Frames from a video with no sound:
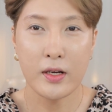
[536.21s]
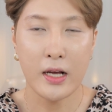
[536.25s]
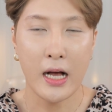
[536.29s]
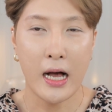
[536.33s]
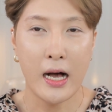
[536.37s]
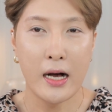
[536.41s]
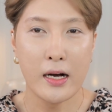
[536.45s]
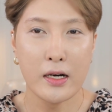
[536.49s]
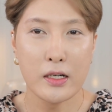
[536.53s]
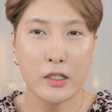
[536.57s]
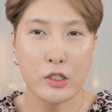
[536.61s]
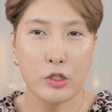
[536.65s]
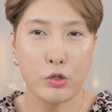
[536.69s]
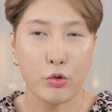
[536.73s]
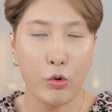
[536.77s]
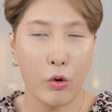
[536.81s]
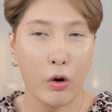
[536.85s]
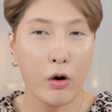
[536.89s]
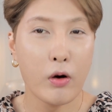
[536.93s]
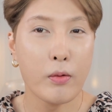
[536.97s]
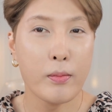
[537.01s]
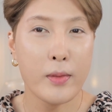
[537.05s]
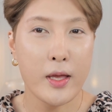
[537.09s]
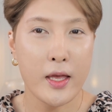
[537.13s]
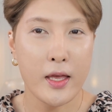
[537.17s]
가을
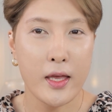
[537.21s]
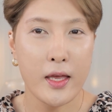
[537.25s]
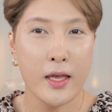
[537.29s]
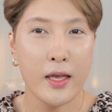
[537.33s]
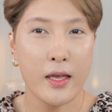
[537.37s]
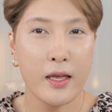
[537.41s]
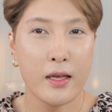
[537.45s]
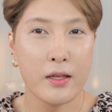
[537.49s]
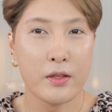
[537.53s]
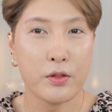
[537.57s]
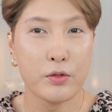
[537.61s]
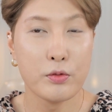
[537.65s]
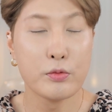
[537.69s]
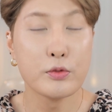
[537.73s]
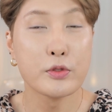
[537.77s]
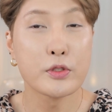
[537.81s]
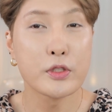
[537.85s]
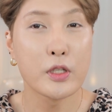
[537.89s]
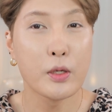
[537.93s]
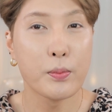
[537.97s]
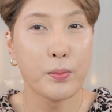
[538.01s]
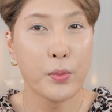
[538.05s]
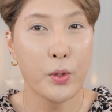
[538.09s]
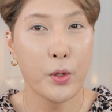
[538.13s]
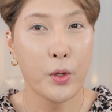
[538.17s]
웜의
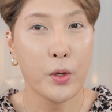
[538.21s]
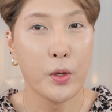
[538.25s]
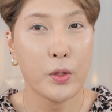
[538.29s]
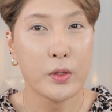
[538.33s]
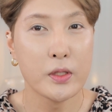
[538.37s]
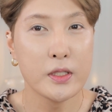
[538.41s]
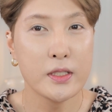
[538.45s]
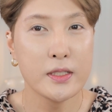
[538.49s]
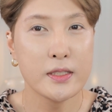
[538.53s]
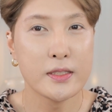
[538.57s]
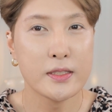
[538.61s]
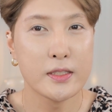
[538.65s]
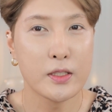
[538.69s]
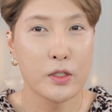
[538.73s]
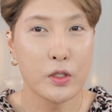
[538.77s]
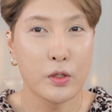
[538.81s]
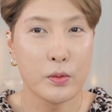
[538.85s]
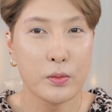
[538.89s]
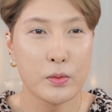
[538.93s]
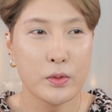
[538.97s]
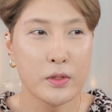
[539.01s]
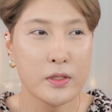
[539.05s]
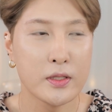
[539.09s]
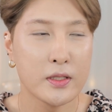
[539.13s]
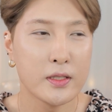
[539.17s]
눈썹 표현은
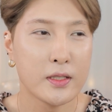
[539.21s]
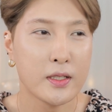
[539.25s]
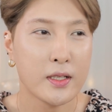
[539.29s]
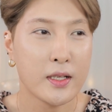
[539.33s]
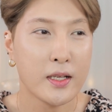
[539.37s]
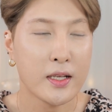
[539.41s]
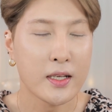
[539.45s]
여러분들